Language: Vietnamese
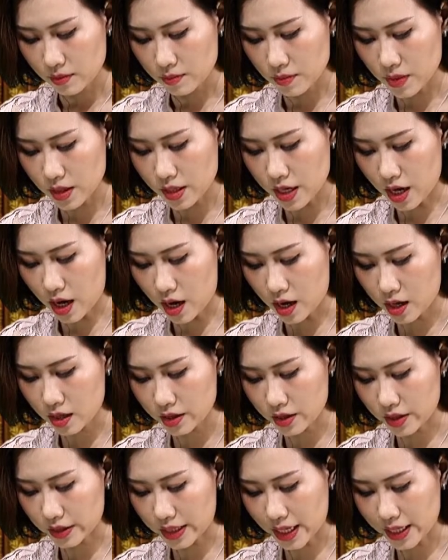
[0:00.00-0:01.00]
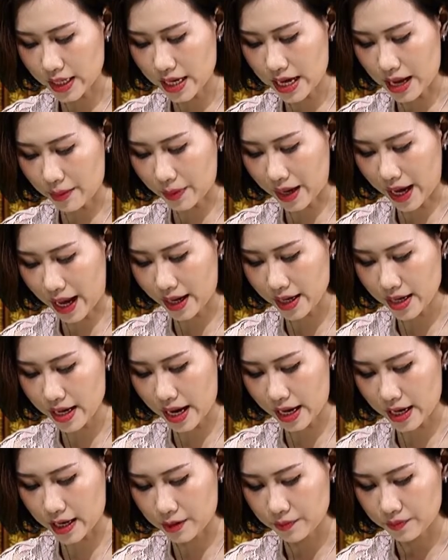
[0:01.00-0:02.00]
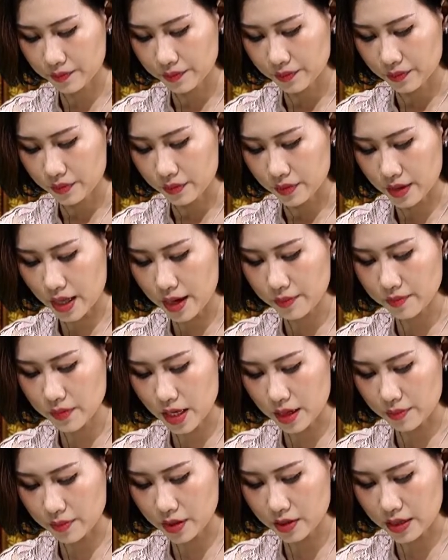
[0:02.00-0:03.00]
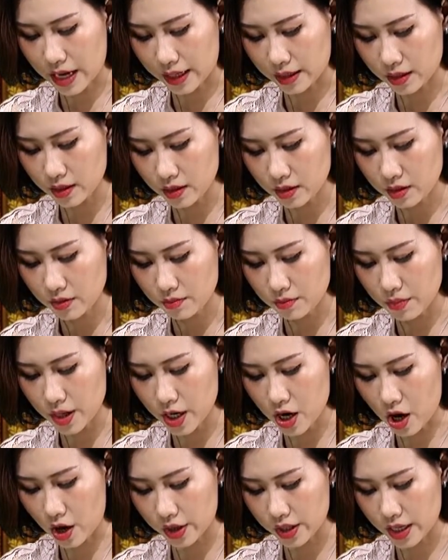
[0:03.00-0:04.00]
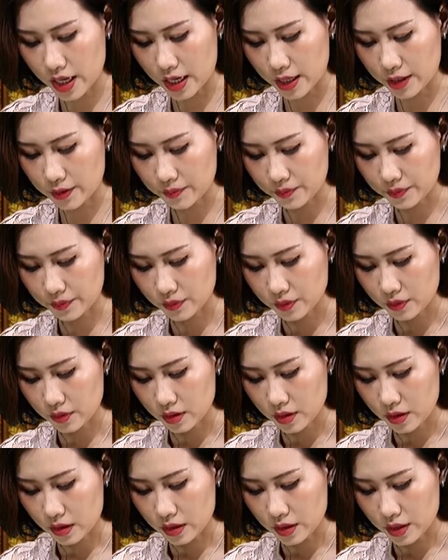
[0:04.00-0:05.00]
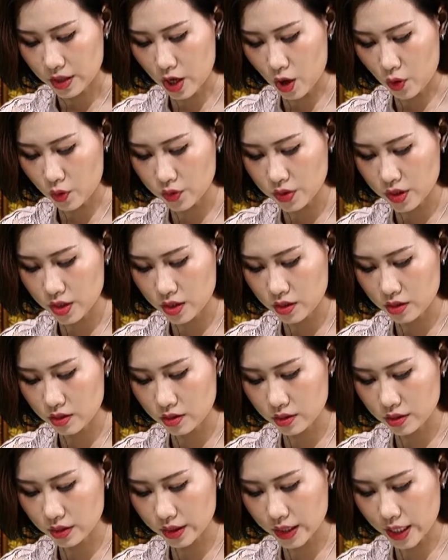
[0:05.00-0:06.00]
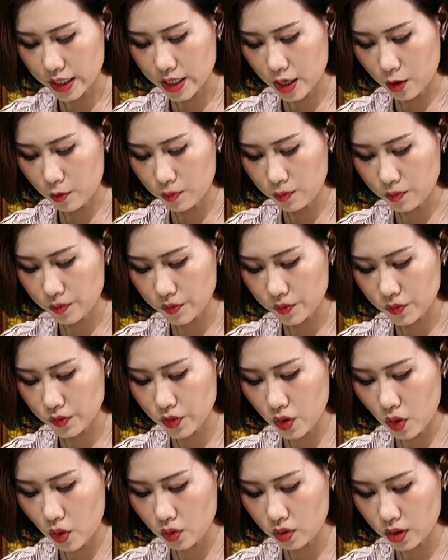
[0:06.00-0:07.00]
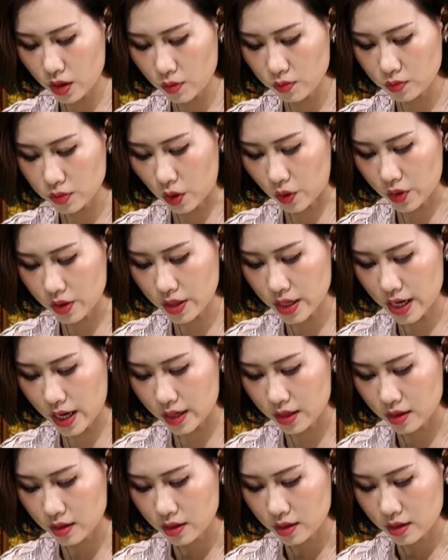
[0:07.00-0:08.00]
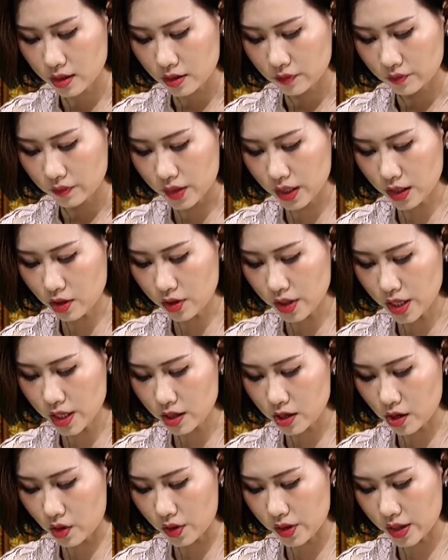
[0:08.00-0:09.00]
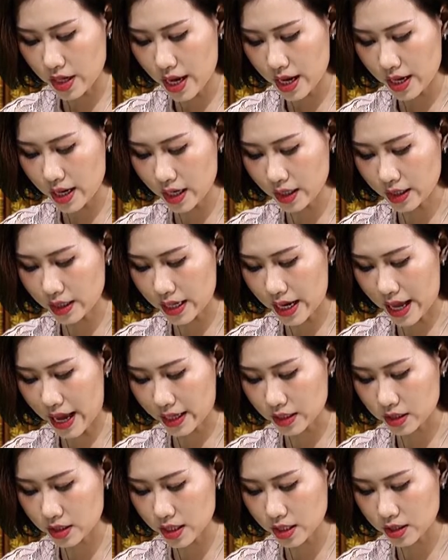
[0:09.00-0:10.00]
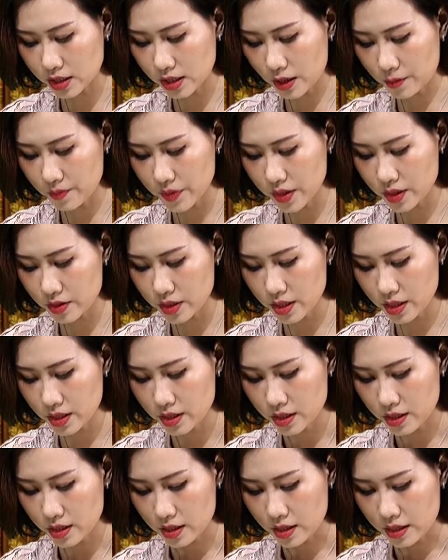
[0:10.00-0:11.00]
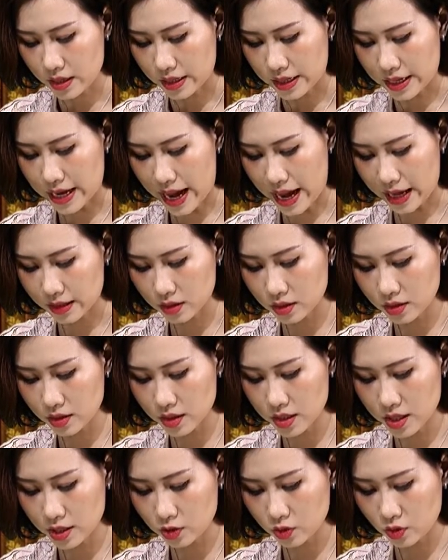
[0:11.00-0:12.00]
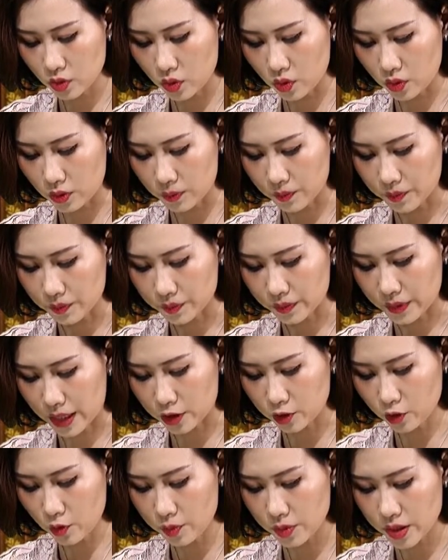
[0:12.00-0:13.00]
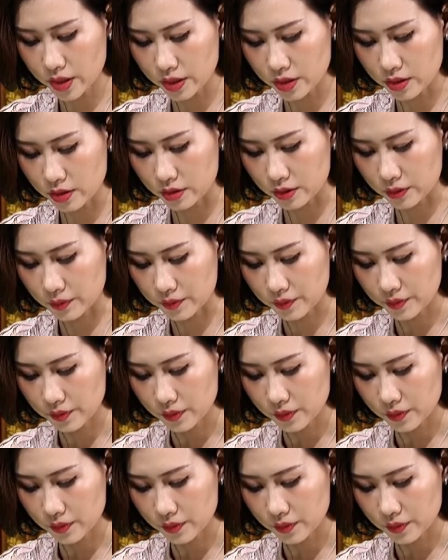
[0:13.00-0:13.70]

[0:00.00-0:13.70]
Bên đó người ta đi làm cả ngày, đêm về mới rảnh, mới gọi điện. Đầu như cái giống vô công rỗi nghề, chỉ có đi ngồi lê hết làng trên xóm dưới, gà chưa lên chuồng đã rút lên giường.